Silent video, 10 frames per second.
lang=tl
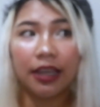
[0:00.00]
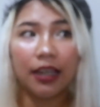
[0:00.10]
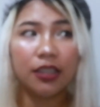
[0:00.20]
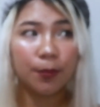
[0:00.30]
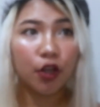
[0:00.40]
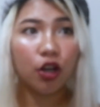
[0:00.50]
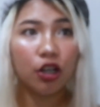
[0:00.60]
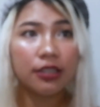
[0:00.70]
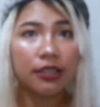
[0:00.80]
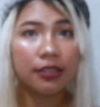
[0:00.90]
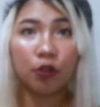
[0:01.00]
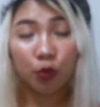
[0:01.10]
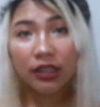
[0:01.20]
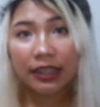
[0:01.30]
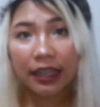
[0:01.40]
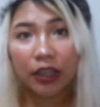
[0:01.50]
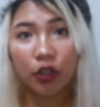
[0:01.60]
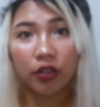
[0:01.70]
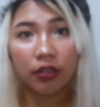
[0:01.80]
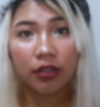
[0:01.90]
na it's because roots lang
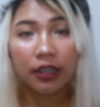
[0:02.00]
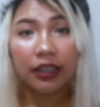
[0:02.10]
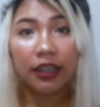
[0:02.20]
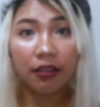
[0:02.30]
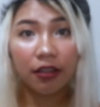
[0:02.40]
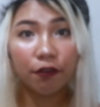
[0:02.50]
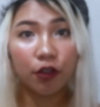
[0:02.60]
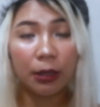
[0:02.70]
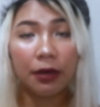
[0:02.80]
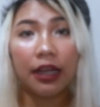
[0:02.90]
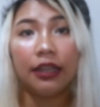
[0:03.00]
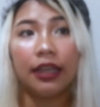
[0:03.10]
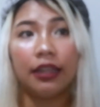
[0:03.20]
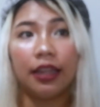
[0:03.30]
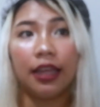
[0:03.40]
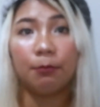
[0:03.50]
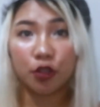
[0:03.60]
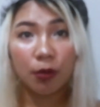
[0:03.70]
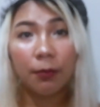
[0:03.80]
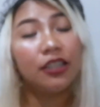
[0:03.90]
yung nililift ko naman and then
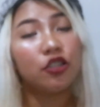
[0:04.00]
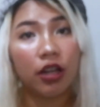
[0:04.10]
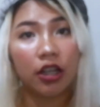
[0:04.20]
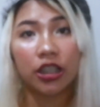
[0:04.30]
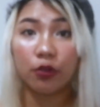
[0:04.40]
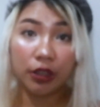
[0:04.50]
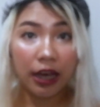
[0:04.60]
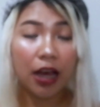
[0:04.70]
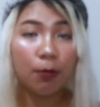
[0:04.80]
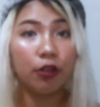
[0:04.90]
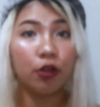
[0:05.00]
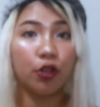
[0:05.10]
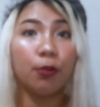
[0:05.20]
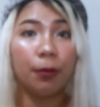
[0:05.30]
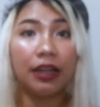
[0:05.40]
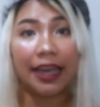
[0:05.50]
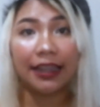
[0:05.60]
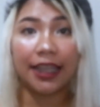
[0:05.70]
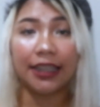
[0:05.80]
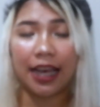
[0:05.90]
so mabilis ko lang siya. So nahahabol ko yung
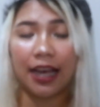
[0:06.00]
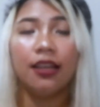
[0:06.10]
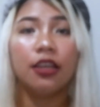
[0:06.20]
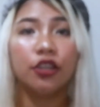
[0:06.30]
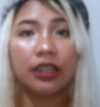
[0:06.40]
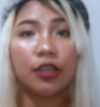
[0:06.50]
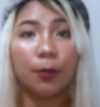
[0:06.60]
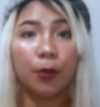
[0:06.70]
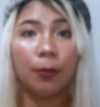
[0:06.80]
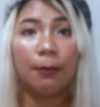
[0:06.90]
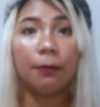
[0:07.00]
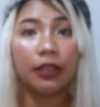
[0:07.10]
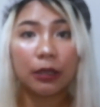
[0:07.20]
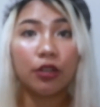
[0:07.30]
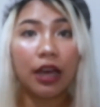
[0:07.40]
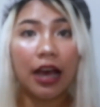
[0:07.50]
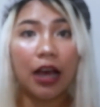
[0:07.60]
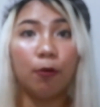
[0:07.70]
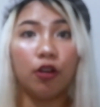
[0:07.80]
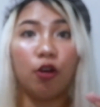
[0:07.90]
paglighten niya. Yun kasi yung problema pag di mo
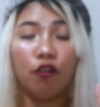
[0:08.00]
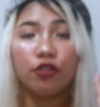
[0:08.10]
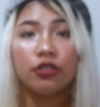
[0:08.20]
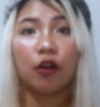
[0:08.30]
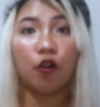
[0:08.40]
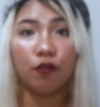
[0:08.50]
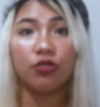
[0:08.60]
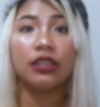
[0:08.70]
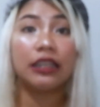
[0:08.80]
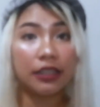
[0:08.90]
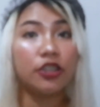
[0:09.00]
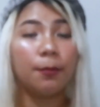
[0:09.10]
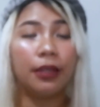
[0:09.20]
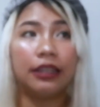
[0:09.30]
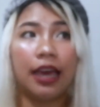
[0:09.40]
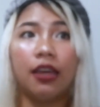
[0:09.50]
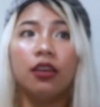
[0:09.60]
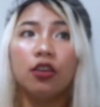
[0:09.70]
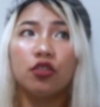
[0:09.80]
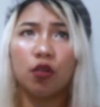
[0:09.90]
nahahabol, obvious na obvious na hindi siya pantay.
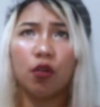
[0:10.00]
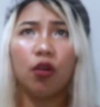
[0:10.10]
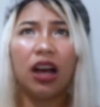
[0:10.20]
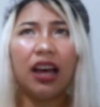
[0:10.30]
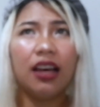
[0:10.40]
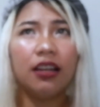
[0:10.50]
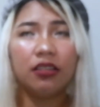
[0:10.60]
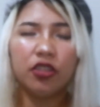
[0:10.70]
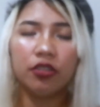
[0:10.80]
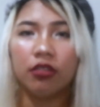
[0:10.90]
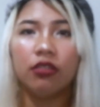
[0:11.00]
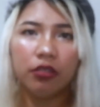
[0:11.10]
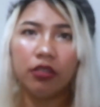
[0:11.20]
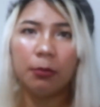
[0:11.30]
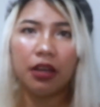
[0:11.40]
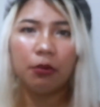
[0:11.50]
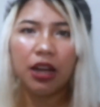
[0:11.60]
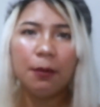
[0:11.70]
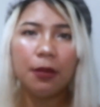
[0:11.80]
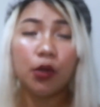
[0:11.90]
So, yun know, yun naman.
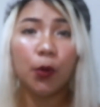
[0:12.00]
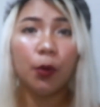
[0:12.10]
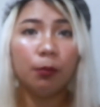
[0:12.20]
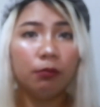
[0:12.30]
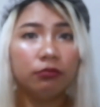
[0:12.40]
Wala naman akong